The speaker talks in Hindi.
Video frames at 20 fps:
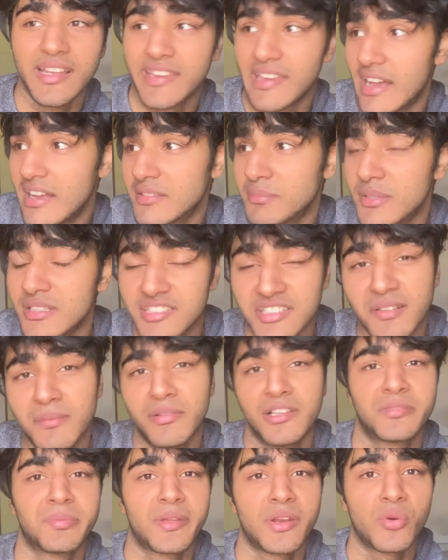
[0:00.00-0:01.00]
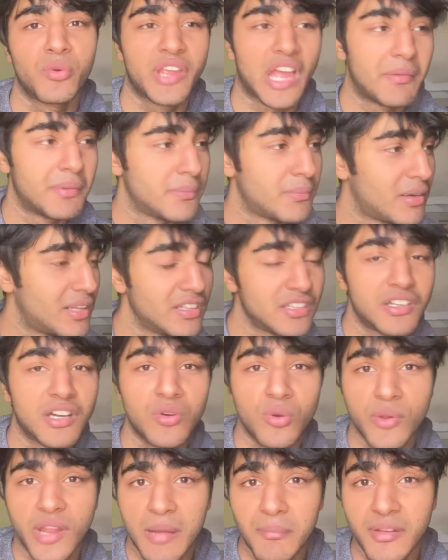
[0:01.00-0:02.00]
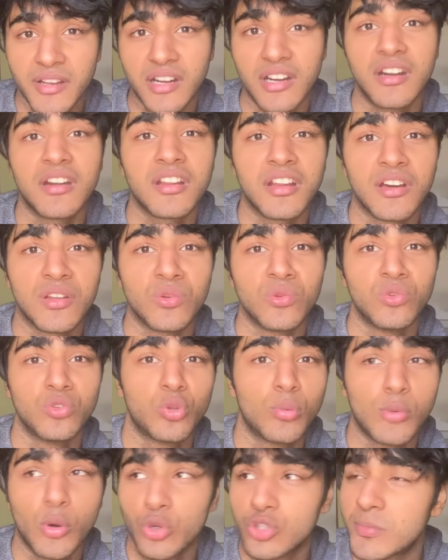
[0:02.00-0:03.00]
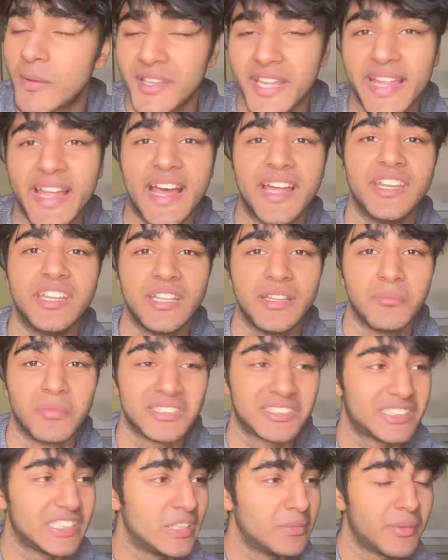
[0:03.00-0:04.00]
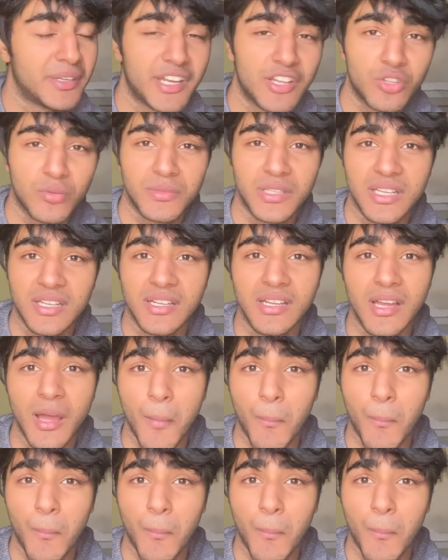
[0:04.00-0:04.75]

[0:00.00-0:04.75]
क्या मैं सरप्लस में रहूँ क्या मैं बल्क करूँ क्या मैं कट करूँ तुमको कुछ पता है नहीं बस तीन महीने तुमने